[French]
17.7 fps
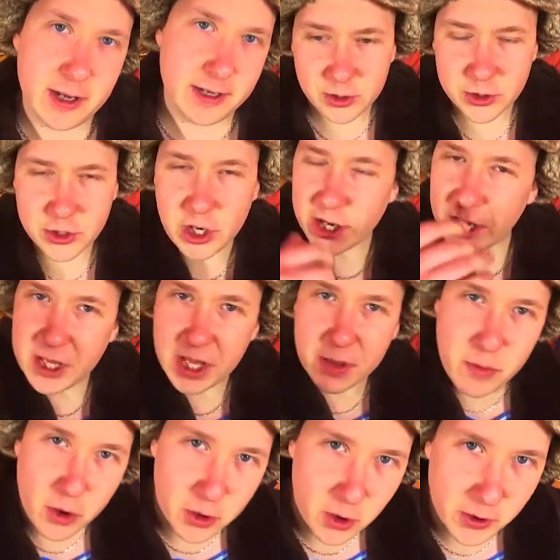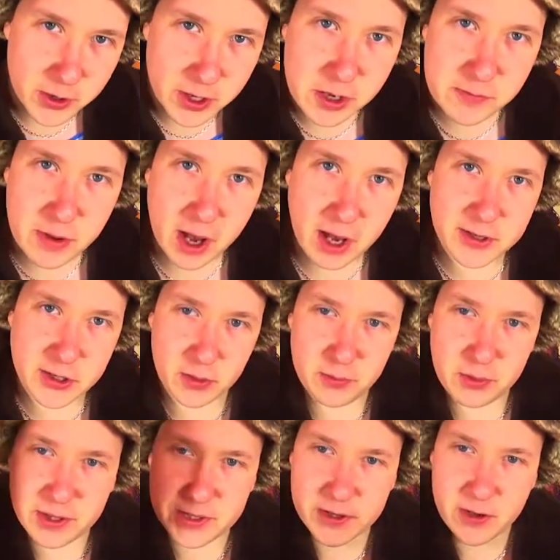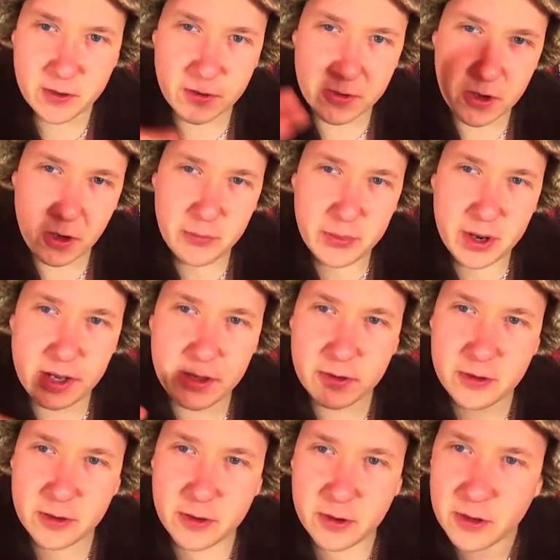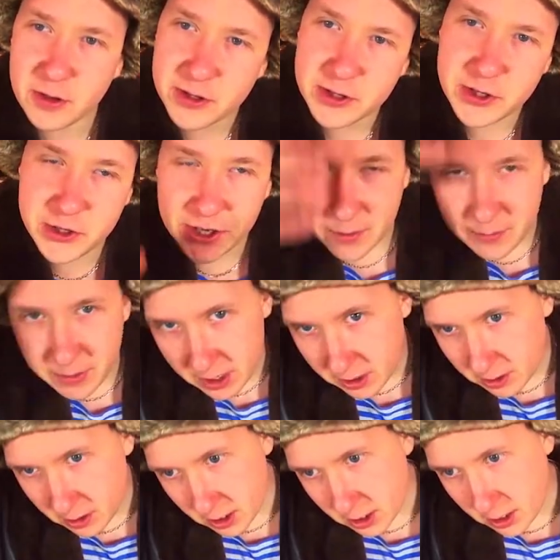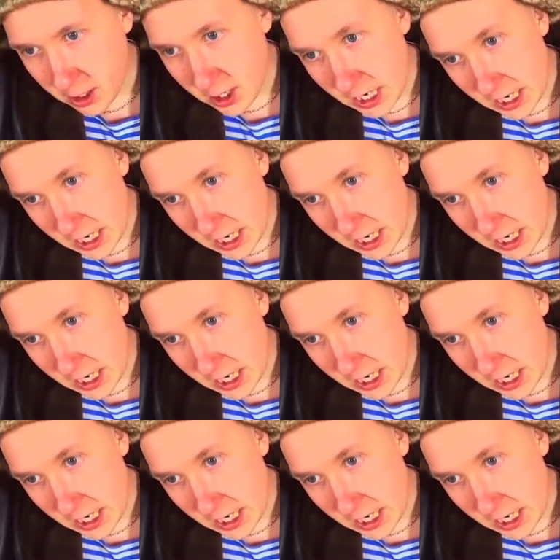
Chaque année, Burger King, par exemple, il sort une campagne de si jamais euh,